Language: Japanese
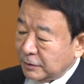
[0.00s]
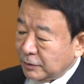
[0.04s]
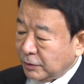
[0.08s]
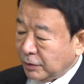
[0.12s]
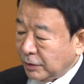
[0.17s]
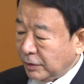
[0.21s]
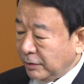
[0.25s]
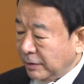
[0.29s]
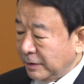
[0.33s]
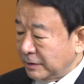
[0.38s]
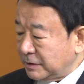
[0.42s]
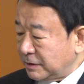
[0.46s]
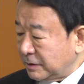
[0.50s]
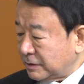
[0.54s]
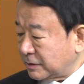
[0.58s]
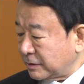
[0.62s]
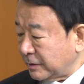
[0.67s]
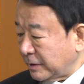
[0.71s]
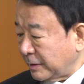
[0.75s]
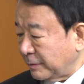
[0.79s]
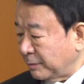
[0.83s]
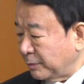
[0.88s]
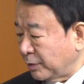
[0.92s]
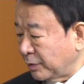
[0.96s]
これは実
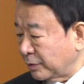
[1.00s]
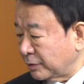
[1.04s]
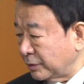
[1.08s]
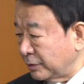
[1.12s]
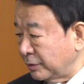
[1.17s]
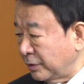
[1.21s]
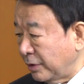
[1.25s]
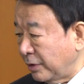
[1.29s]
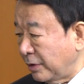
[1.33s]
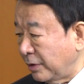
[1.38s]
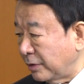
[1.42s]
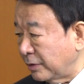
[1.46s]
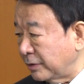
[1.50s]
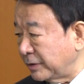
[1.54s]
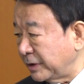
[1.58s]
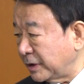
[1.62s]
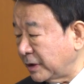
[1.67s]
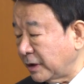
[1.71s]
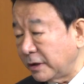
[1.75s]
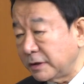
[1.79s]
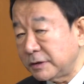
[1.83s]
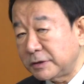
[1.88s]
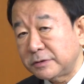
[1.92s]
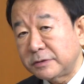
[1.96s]
は僕の理
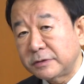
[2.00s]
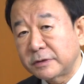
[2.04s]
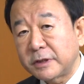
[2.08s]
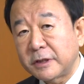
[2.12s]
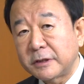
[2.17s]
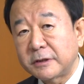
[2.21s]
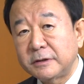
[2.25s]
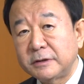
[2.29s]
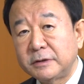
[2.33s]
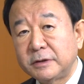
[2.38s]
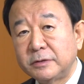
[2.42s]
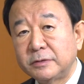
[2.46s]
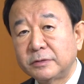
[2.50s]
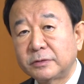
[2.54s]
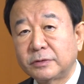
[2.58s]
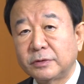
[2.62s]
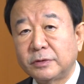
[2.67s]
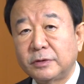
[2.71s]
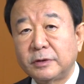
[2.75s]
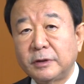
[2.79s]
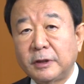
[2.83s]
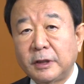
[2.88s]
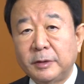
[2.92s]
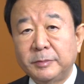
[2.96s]
解している限りで言う
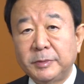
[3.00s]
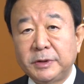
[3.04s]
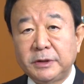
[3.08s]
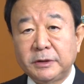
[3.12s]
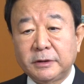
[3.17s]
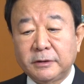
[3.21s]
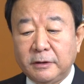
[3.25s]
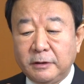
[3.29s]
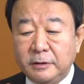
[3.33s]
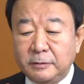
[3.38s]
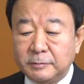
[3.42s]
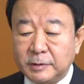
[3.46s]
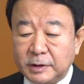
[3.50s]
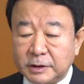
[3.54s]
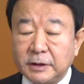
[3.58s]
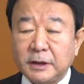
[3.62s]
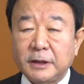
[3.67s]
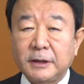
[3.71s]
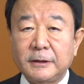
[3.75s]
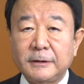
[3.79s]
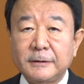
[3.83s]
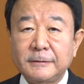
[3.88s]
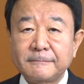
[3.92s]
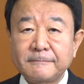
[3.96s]
とアメリカはま
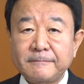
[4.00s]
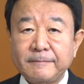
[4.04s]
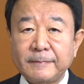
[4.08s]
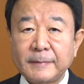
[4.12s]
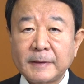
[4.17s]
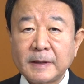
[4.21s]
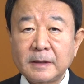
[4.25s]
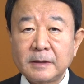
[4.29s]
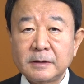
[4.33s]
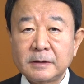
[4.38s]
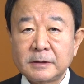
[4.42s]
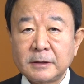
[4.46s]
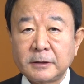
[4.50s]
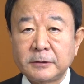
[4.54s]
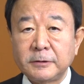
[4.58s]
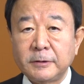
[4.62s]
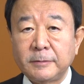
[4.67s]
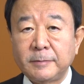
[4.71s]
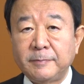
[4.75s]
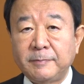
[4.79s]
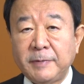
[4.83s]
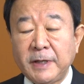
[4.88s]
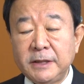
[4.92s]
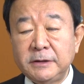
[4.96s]
だ例え
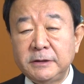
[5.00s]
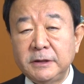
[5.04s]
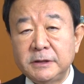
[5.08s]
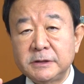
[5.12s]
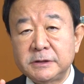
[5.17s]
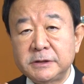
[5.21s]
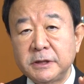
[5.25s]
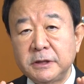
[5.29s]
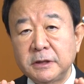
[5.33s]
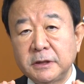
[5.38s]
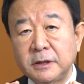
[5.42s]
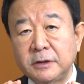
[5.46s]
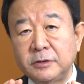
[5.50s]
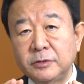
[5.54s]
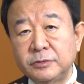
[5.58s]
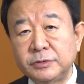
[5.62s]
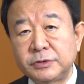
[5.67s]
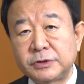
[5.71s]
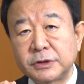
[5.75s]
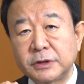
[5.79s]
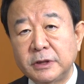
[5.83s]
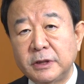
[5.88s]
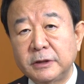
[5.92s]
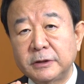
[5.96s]
ばバイデン政権の
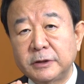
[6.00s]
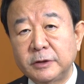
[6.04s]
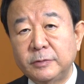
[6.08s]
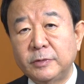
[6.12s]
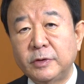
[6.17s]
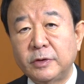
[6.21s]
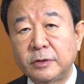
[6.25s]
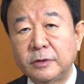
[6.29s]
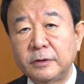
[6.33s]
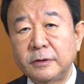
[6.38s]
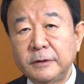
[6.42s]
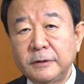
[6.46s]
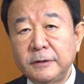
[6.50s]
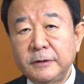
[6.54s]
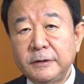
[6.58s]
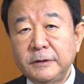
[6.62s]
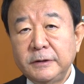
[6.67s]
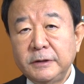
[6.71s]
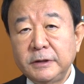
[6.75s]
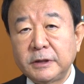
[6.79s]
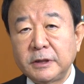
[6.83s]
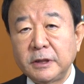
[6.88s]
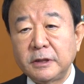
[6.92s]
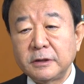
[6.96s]
内側でも
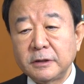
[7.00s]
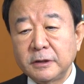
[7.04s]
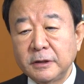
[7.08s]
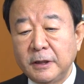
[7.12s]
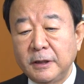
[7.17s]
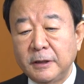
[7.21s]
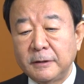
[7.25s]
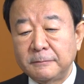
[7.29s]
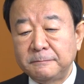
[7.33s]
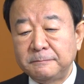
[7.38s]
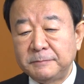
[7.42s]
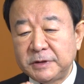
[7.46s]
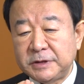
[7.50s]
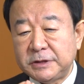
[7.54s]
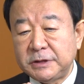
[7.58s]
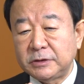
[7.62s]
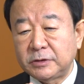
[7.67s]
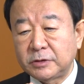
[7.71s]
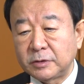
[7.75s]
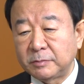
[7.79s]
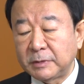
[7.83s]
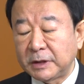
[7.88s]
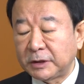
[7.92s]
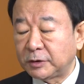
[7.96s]
意見がビシッ
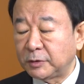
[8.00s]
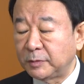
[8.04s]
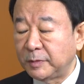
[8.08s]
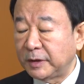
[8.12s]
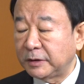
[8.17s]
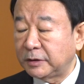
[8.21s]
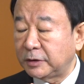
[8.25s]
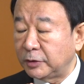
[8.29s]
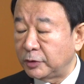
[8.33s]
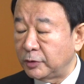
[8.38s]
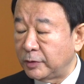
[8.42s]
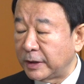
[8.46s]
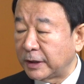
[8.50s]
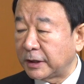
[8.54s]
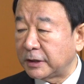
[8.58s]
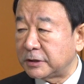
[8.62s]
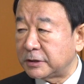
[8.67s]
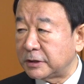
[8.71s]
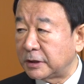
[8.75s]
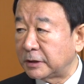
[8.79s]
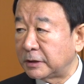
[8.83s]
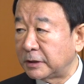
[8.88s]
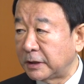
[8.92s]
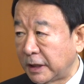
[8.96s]
とまとまってるわけ
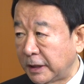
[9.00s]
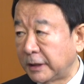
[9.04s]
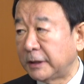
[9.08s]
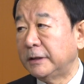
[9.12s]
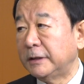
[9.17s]
じゃな